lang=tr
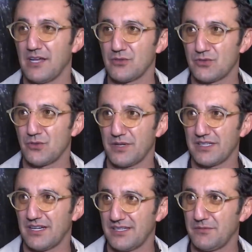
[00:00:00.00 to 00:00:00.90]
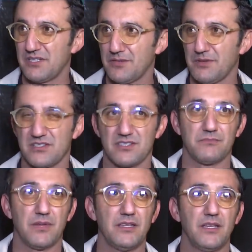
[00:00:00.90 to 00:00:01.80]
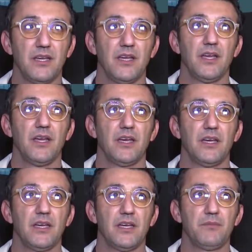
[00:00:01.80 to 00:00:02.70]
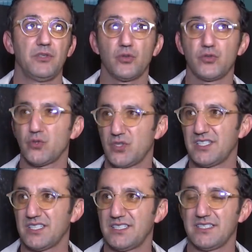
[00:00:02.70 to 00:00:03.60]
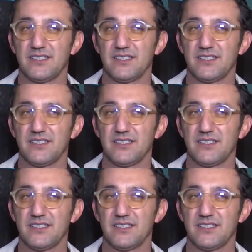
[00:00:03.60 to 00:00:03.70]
Kanunsuz Topraklar diye bir işe başladım ben. Ee, 1940